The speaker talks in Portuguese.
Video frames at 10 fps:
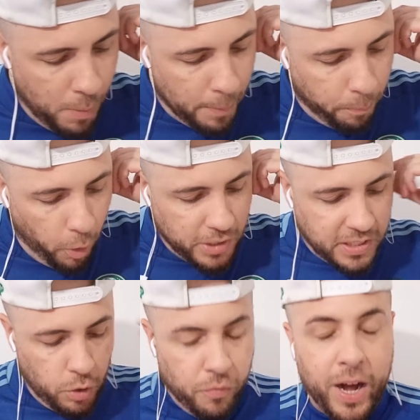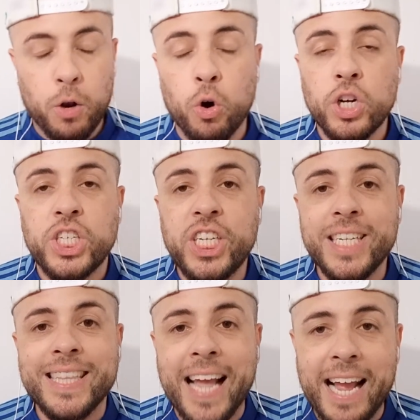uma aposta no valor de
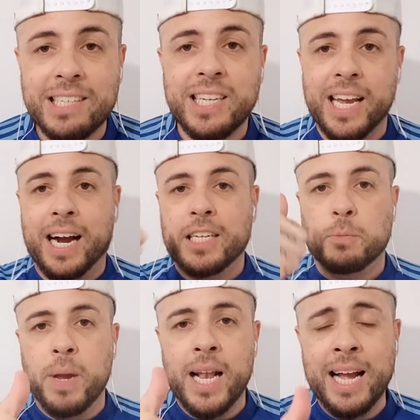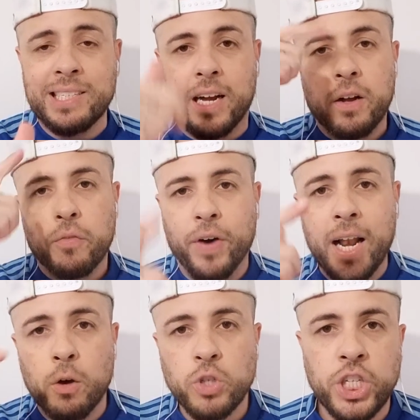10 reais, beleza?
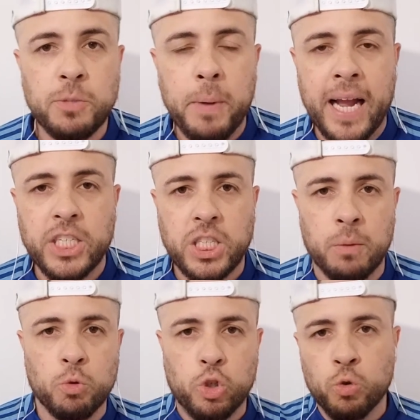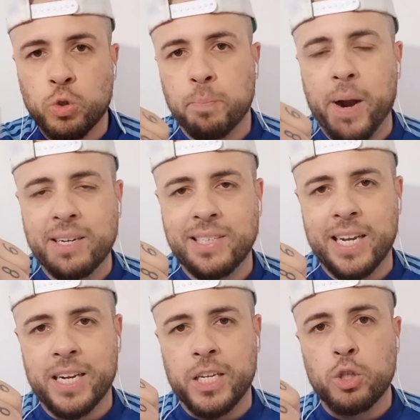Valeu, um xbet, tamo junto,
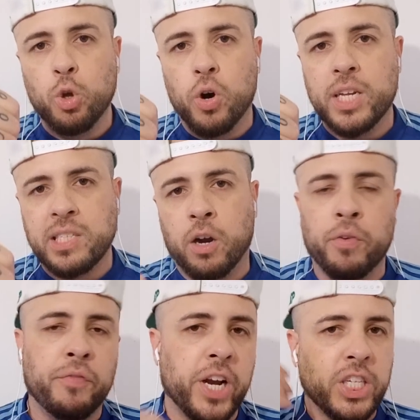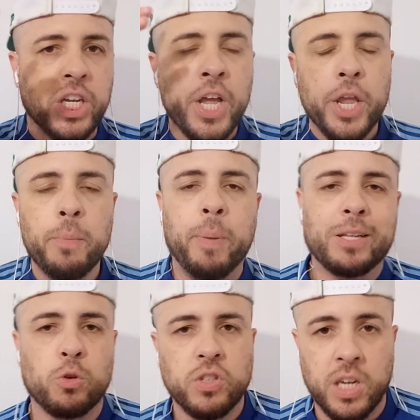parceira aqui do Resenha Alviverde e
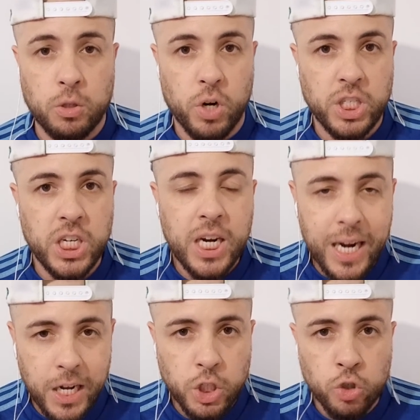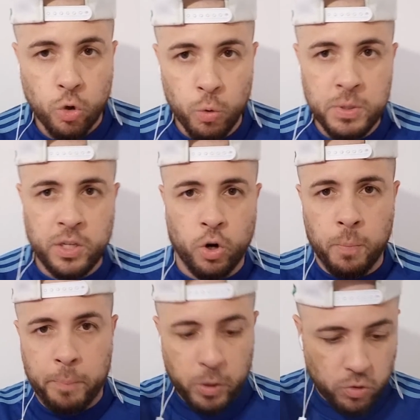patrocinadora de grandes clubes
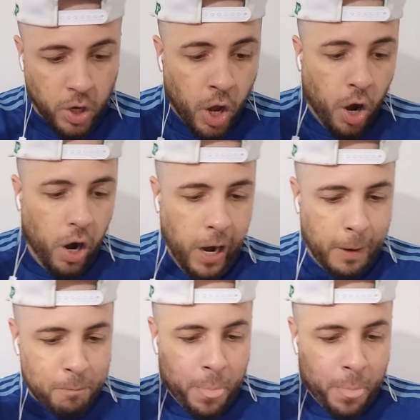europeus. Ó,